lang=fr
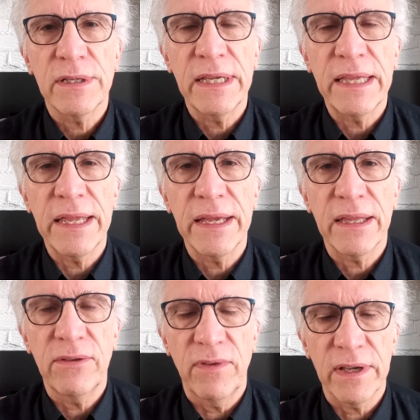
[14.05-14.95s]

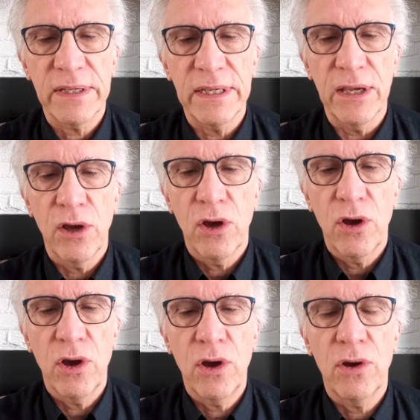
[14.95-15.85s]
c'est-à-dire des versets
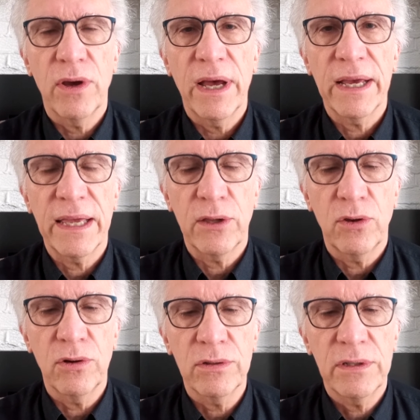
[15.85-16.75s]
1 à
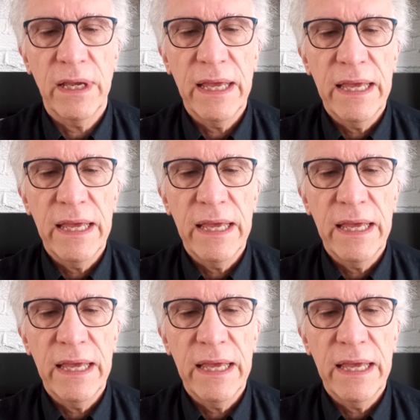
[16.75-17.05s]
14,